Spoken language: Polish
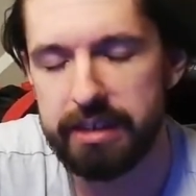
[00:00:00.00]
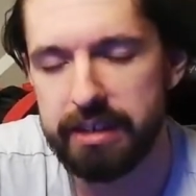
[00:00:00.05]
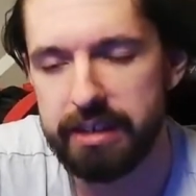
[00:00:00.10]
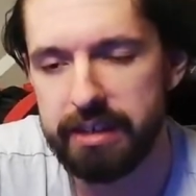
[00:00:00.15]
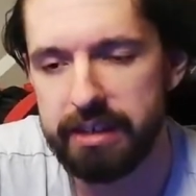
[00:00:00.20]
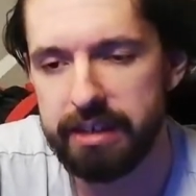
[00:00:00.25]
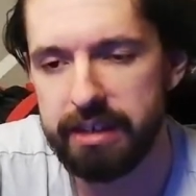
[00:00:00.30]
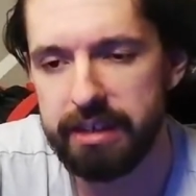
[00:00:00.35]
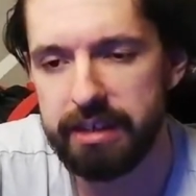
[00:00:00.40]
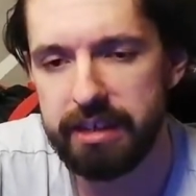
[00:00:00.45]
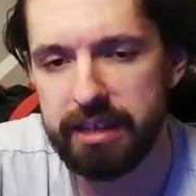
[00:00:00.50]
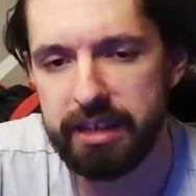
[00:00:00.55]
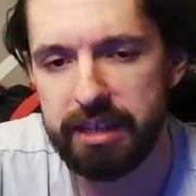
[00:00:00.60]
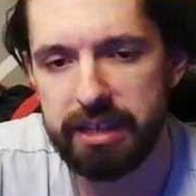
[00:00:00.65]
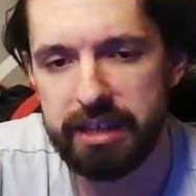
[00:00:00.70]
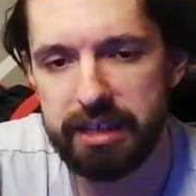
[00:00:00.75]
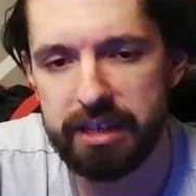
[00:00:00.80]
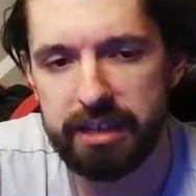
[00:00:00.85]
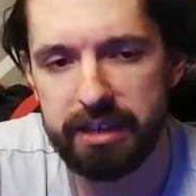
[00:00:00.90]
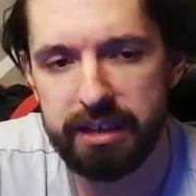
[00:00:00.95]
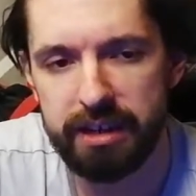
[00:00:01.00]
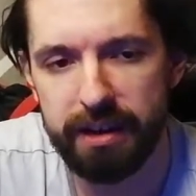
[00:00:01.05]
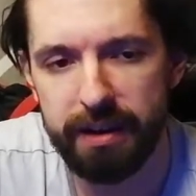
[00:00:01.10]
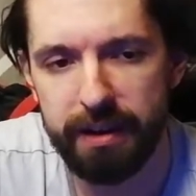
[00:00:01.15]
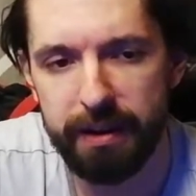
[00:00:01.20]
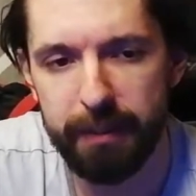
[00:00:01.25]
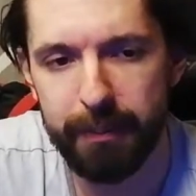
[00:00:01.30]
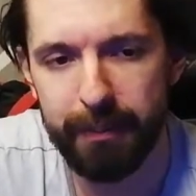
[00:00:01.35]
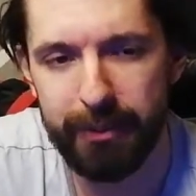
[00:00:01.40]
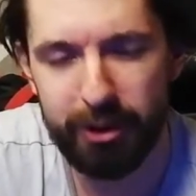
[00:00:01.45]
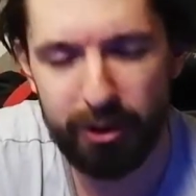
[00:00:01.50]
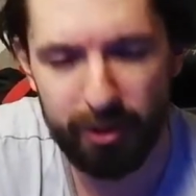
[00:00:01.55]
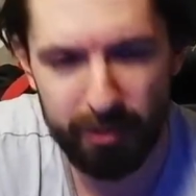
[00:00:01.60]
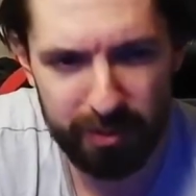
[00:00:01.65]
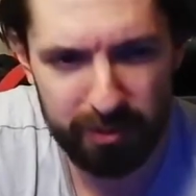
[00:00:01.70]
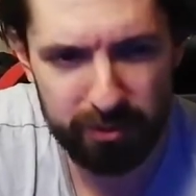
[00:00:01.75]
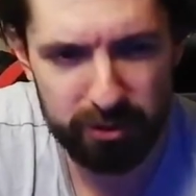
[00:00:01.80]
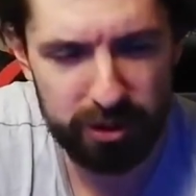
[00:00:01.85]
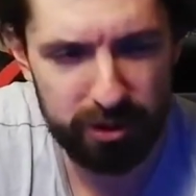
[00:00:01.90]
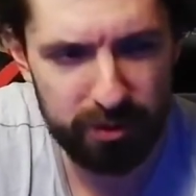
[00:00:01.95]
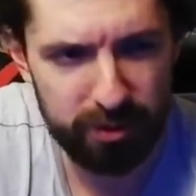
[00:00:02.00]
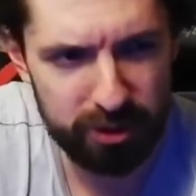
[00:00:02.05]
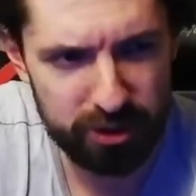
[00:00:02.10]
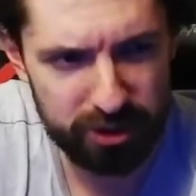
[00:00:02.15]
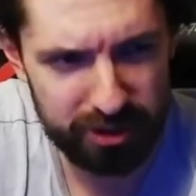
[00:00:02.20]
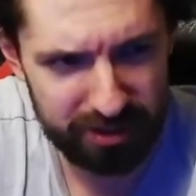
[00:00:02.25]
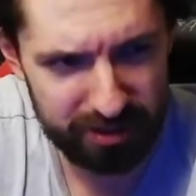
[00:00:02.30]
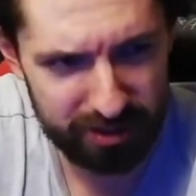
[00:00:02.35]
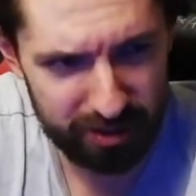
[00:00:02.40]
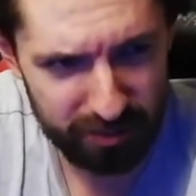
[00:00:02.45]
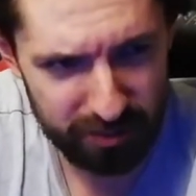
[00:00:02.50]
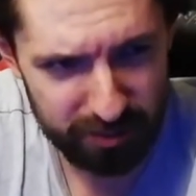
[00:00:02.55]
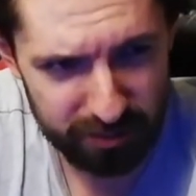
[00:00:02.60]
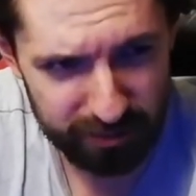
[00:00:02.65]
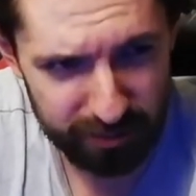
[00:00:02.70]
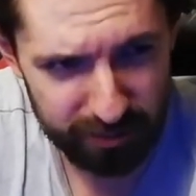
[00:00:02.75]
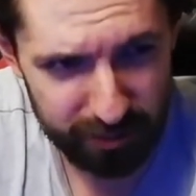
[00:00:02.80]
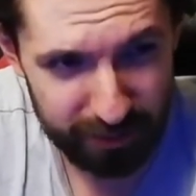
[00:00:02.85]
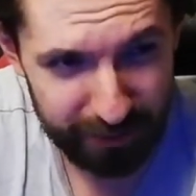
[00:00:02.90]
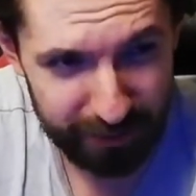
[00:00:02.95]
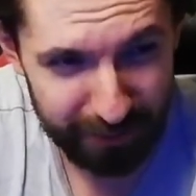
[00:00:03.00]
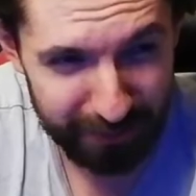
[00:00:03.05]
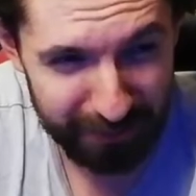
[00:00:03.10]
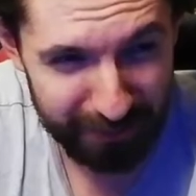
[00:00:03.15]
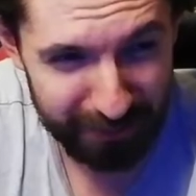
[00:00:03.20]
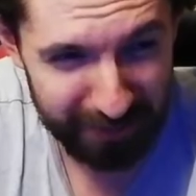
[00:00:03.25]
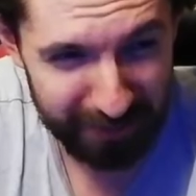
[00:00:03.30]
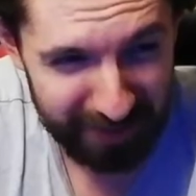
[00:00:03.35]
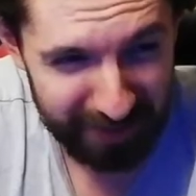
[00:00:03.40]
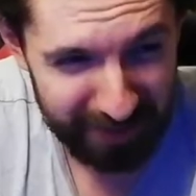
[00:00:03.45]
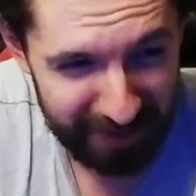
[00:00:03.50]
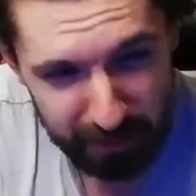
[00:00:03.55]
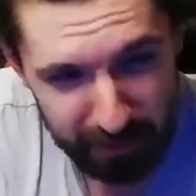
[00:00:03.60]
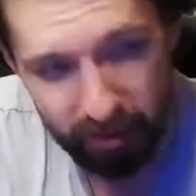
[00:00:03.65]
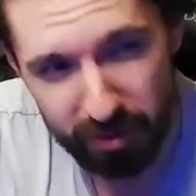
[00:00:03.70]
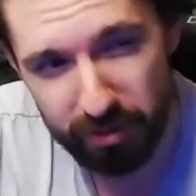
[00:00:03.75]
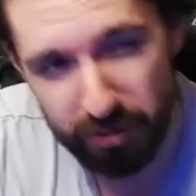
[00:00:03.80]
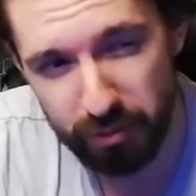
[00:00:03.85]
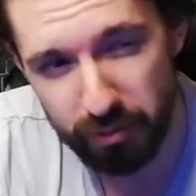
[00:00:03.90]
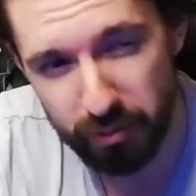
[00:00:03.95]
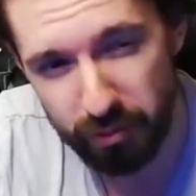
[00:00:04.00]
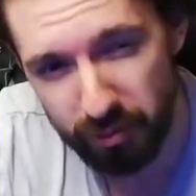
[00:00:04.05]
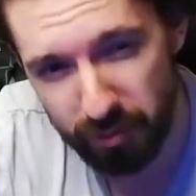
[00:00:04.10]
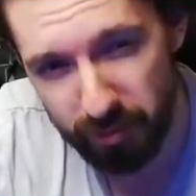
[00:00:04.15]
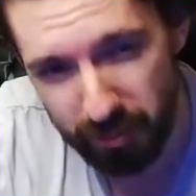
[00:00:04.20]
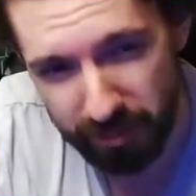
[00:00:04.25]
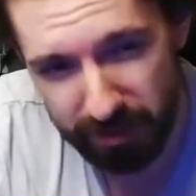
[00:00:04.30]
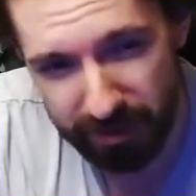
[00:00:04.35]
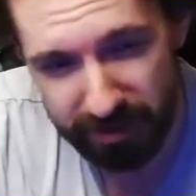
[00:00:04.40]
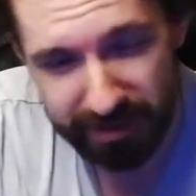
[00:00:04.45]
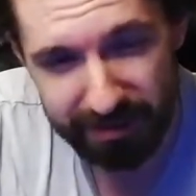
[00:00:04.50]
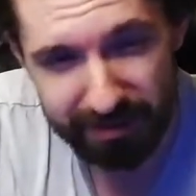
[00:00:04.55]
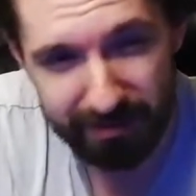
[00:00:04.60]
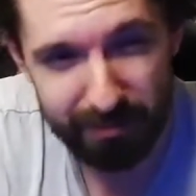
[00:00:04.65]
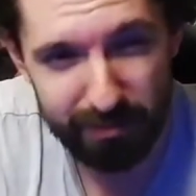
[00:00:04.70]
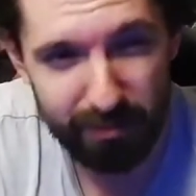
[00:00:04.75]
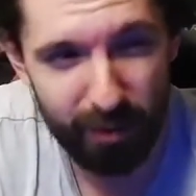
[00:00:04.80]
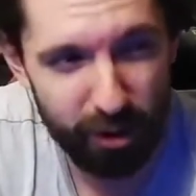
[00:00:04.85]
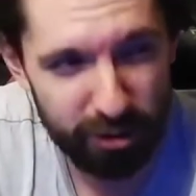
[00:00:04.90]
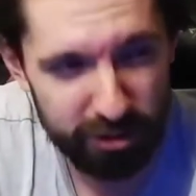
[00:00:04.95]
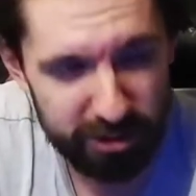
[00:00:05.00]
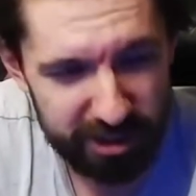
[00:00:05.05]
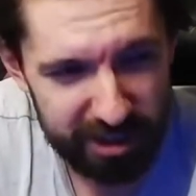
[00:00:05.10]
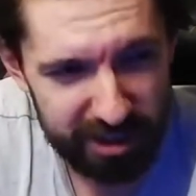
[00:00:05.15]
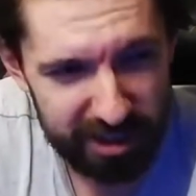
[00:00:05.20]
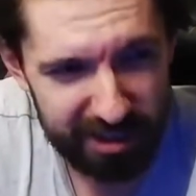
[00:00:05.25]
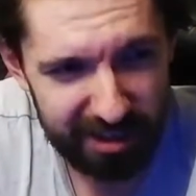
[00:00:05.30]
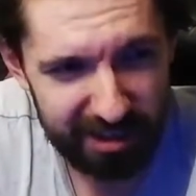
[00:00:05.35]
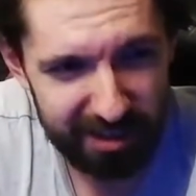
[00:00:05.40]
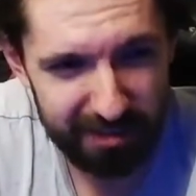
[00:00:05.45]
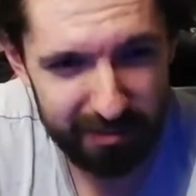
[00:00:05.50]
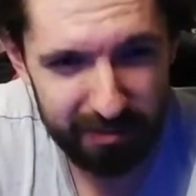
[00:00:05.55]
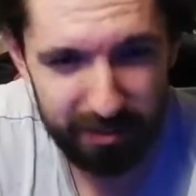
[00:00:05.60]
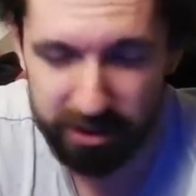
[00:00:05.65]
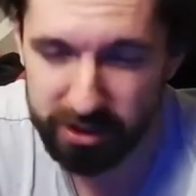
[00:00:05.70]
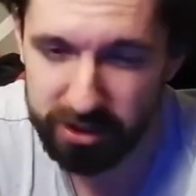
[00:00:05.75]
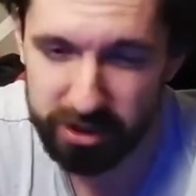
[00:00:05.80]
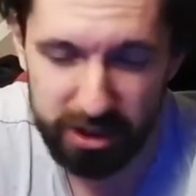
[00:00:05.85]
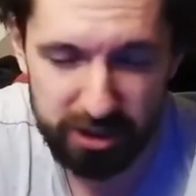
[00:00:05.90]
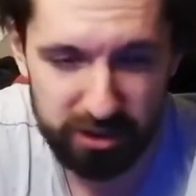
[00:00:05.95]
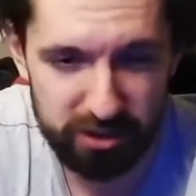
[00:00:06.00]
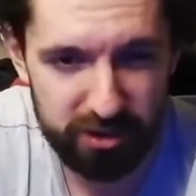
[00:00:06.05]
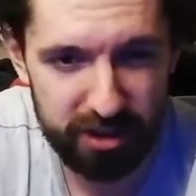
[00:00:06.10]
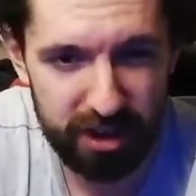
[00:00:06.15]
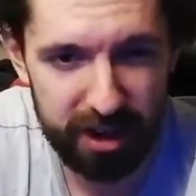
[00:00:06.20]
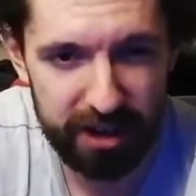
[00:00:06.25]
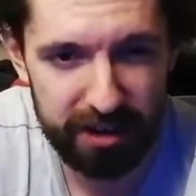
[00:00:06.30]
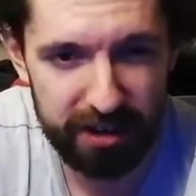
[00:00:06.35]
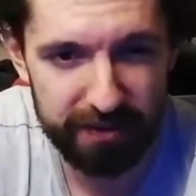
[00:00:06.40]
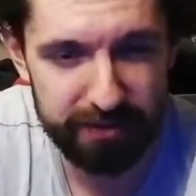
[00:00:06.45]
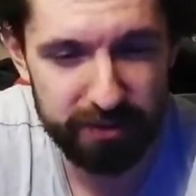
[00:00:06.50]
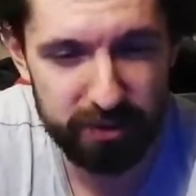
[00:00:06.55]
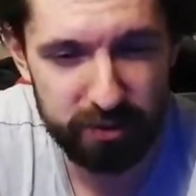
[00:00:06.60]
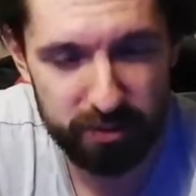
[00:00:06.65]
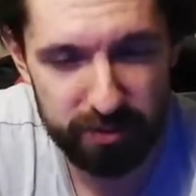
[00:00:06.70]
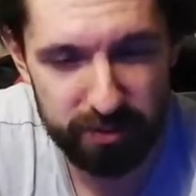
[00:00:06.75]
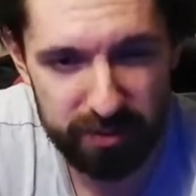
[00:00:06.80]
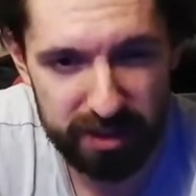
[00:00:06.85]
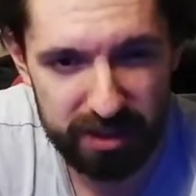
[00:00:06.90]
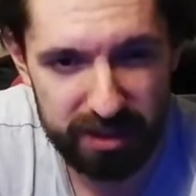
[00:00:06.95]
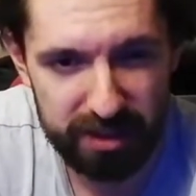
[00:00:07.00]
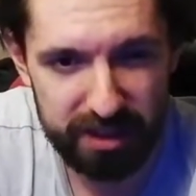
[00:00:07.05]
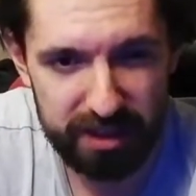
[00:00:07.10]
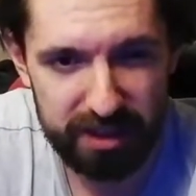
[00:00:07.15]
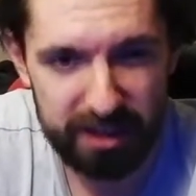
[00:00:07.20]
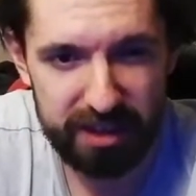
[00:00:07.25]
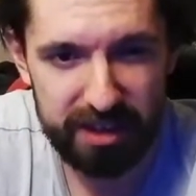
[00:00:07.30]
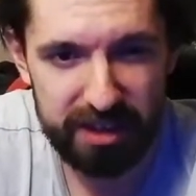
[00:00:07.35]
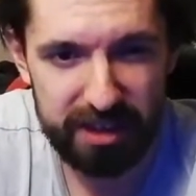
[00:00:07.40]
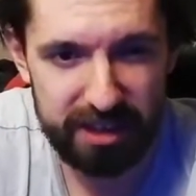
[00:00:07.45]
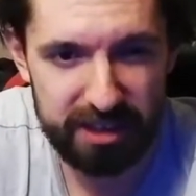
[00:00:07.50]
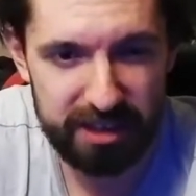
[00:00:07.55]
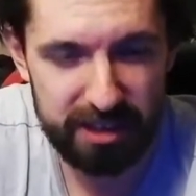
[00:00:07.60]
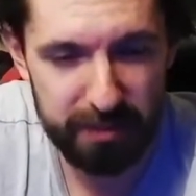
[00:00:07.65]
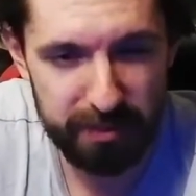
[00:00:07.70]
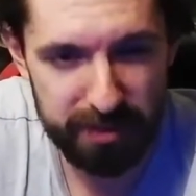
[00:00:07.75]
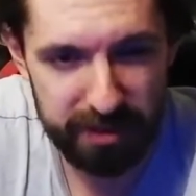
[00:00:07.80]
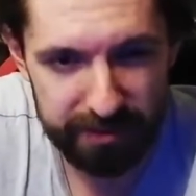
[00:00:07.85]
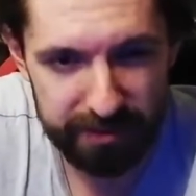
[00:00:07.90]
I um, to bym musiał jeszcze zrobić może w tym roku. Może będzie ciężko, ale w sumie jak nie będę